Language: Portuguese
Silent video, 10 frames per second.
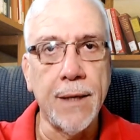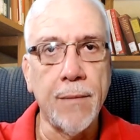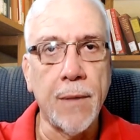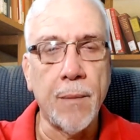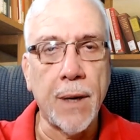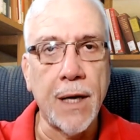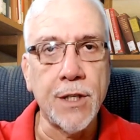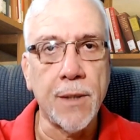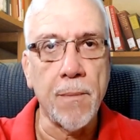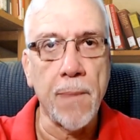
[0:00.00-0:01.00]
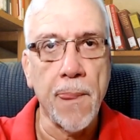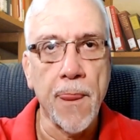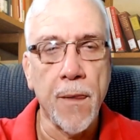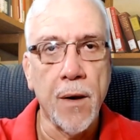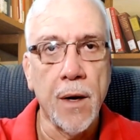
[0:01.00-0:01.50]
na prática.
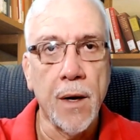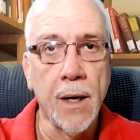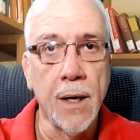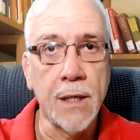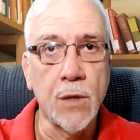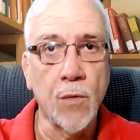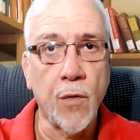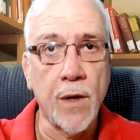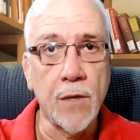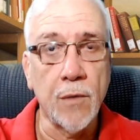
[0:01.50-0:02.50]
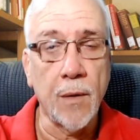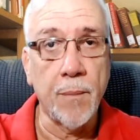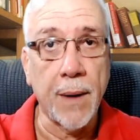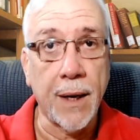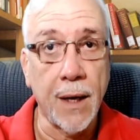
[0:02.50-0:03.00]
Antes eu vou fazer uma
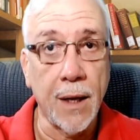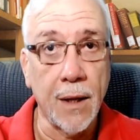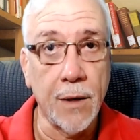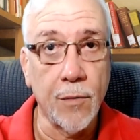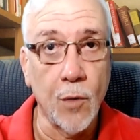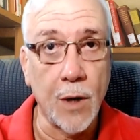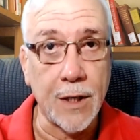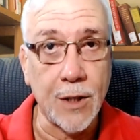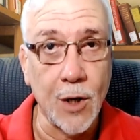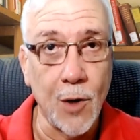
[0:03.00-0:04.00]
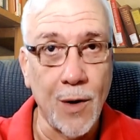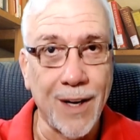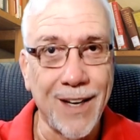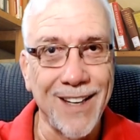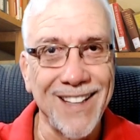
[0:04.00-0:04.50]
pequena divulgação
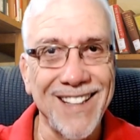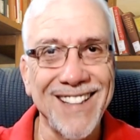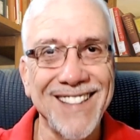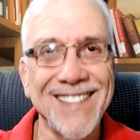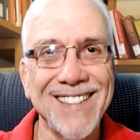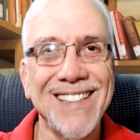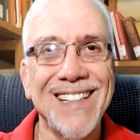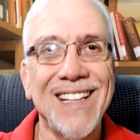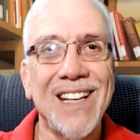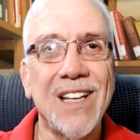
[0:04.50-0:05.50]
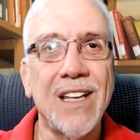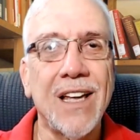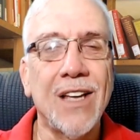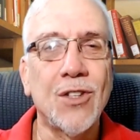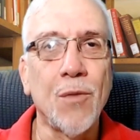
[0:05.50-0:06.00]
aqui
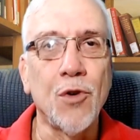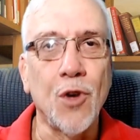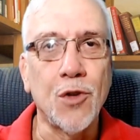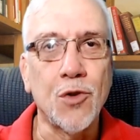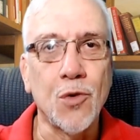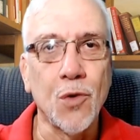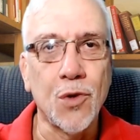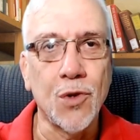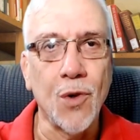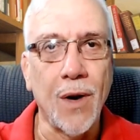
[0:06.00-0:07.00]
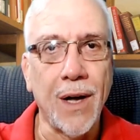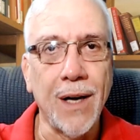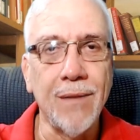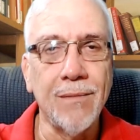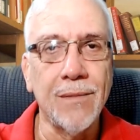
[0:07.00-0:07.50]
é, sobre os nossos cursos
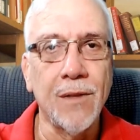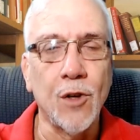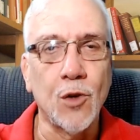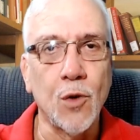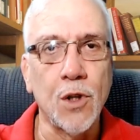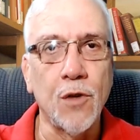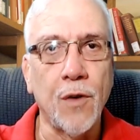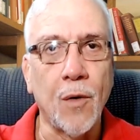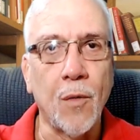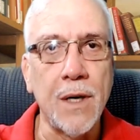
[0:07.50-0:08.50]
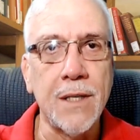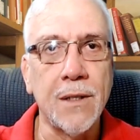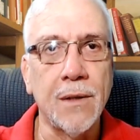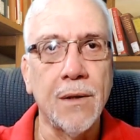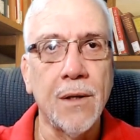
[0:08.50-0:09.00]
online, inversores de
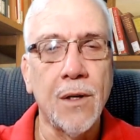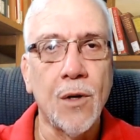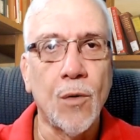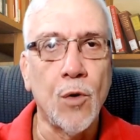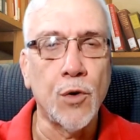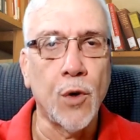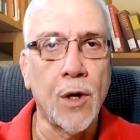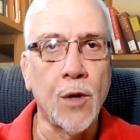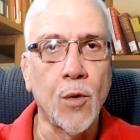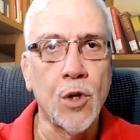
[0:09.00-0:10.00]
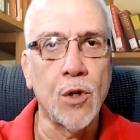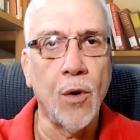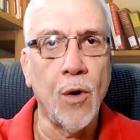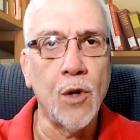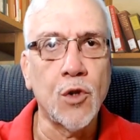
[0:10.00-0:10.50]
frequência, controladores
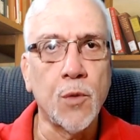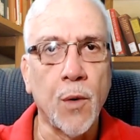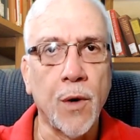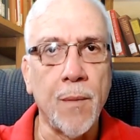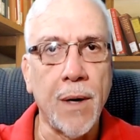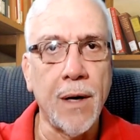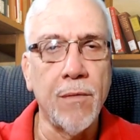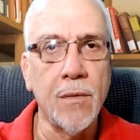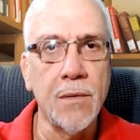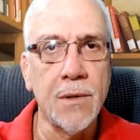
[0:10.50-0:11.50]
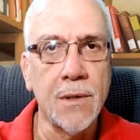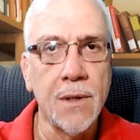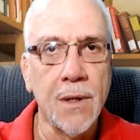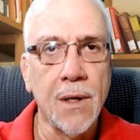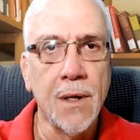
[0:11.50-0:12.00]
lógicos programáveis
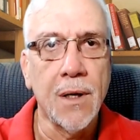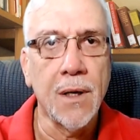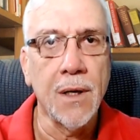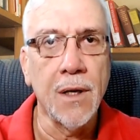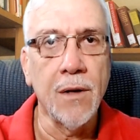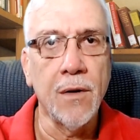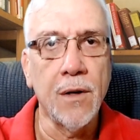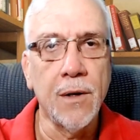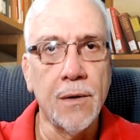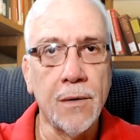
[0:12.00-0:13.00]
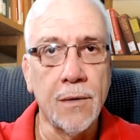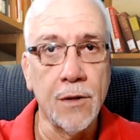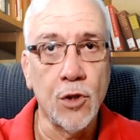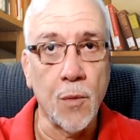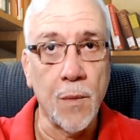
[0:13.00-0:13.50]
e
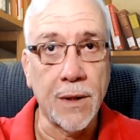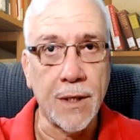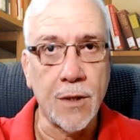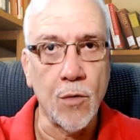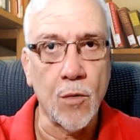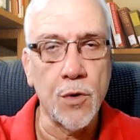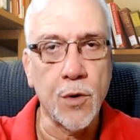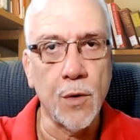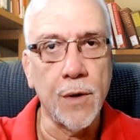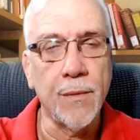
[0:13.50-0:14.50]
instrumentação e controle.